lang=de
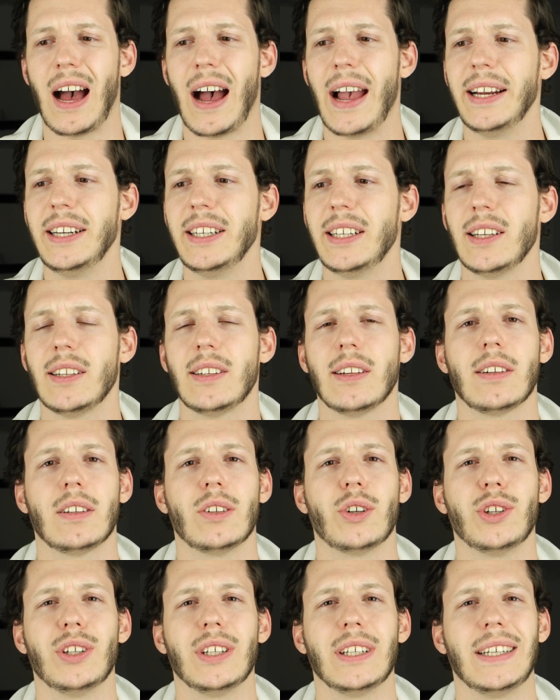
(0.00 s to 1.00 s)
eigentlich ist das
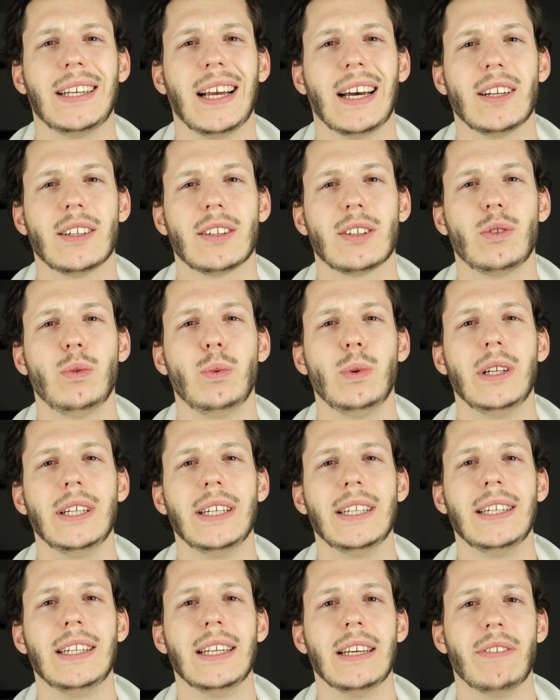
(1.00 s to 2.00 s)
doch eine ganz coole
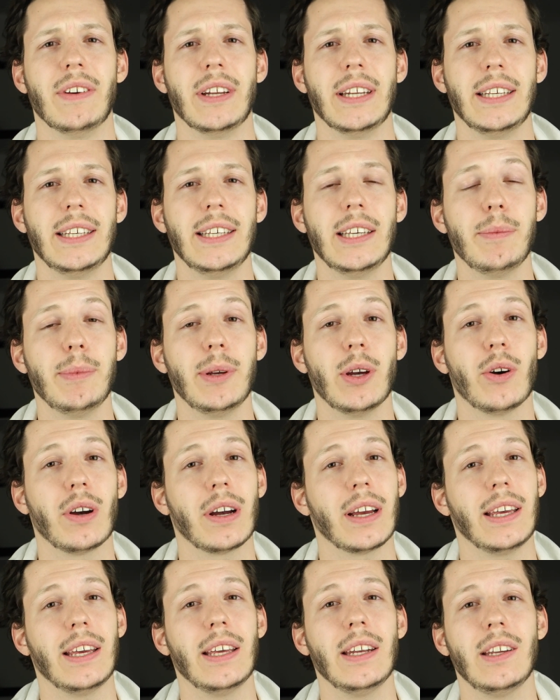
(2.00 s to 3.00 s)
Idee, wenn ihr mir
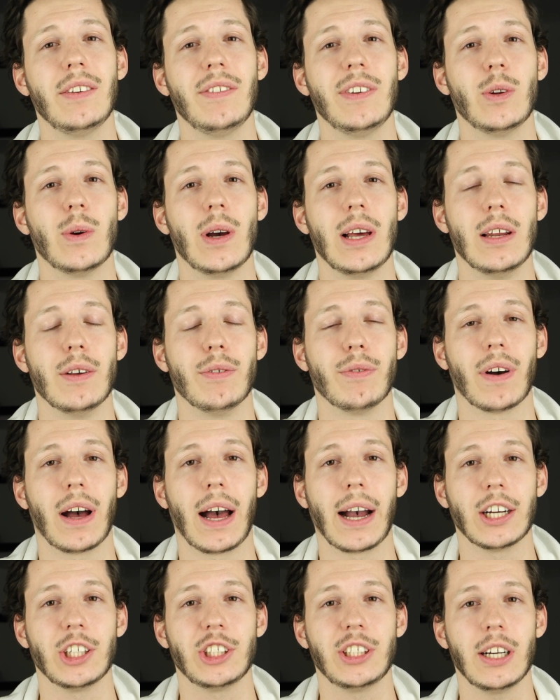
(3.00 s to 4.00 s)
eure individuelle
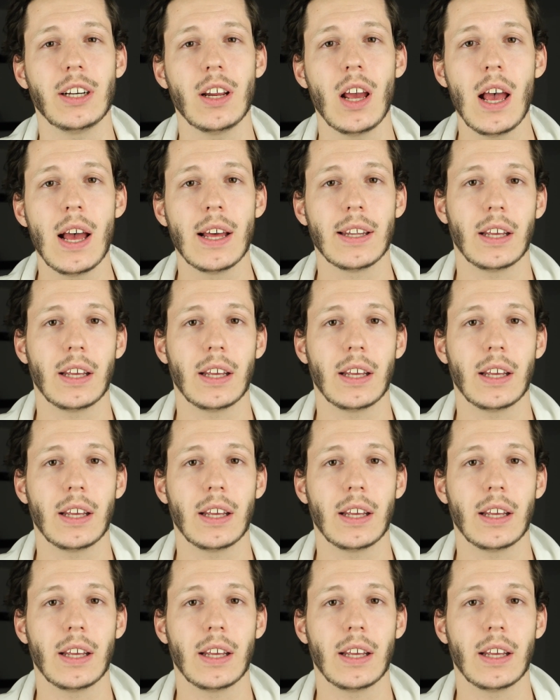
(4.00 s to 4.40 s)
Frage stellt,